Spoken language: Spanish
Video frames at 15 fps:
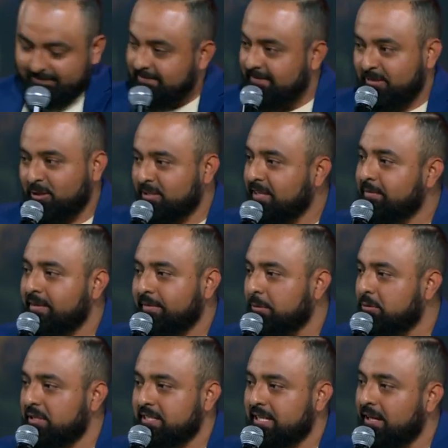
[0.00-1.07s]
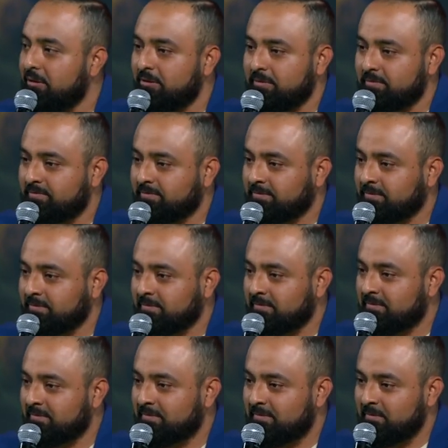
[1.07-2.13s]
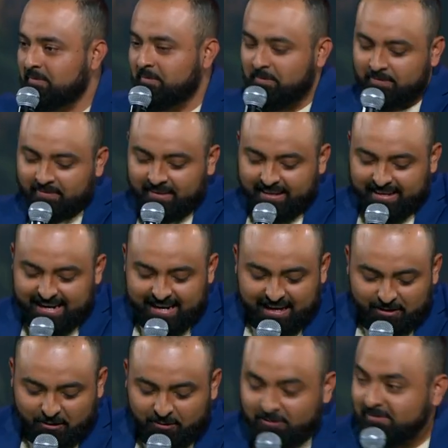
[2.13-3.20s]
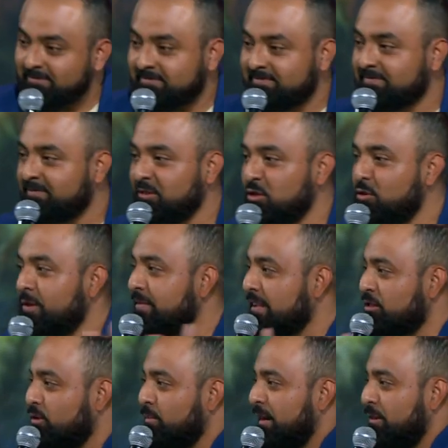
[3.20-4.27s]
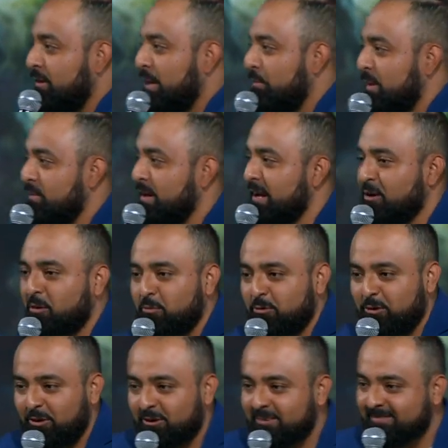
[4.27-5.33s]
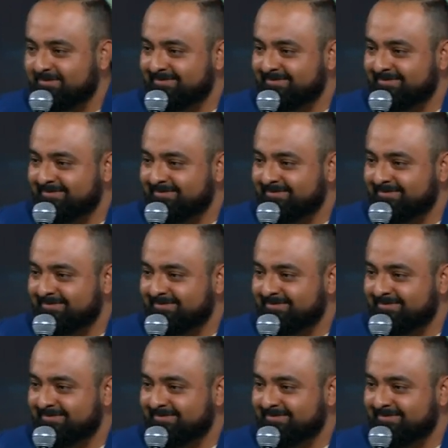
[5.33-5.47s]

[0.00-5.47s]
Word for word: no se había bautizado. El ladrón no había tomado la primera comunión.